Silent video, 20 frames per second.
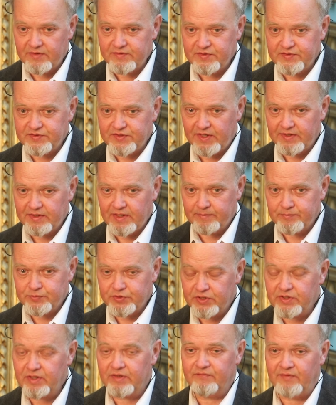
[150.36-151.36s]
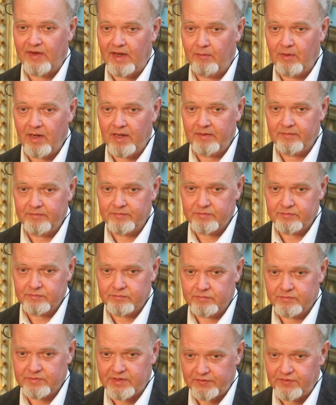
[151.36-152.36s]
tradycja ta przetrwała,
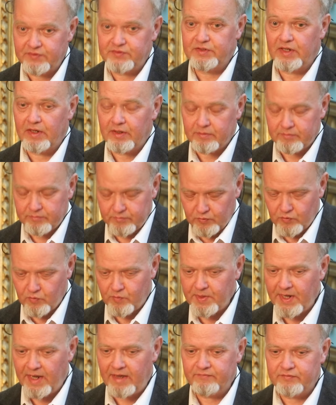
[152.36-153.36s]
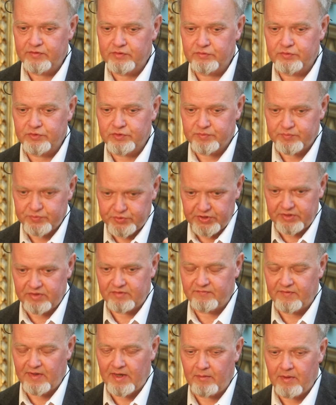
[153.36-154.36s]
tradycja uprawy róż
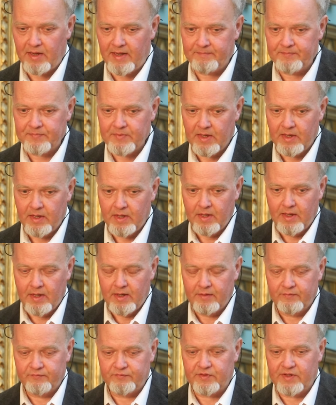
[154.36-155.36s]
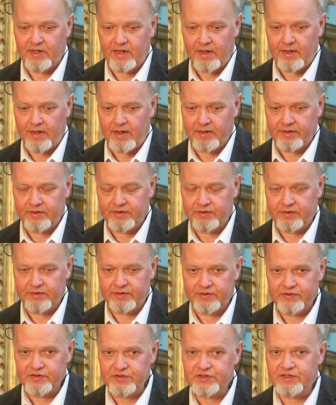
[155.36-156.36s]
przetrwała w
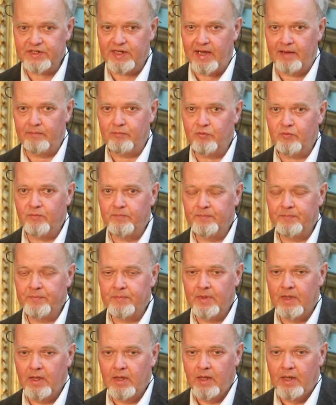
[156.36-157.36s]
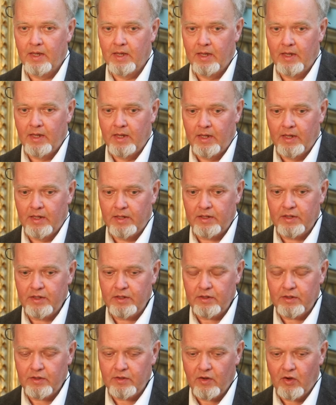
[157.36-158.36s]
krajach islamu.
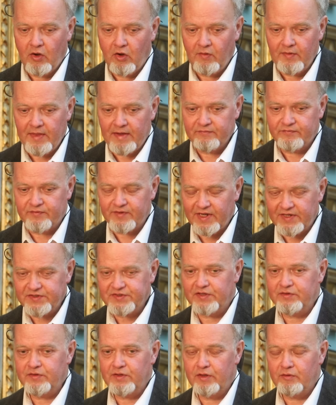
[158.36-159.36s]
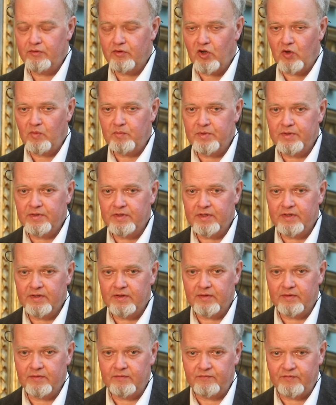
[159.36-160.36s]
I ona wraca do Europy
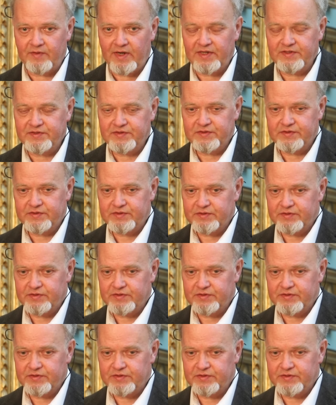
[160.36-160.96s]
wraz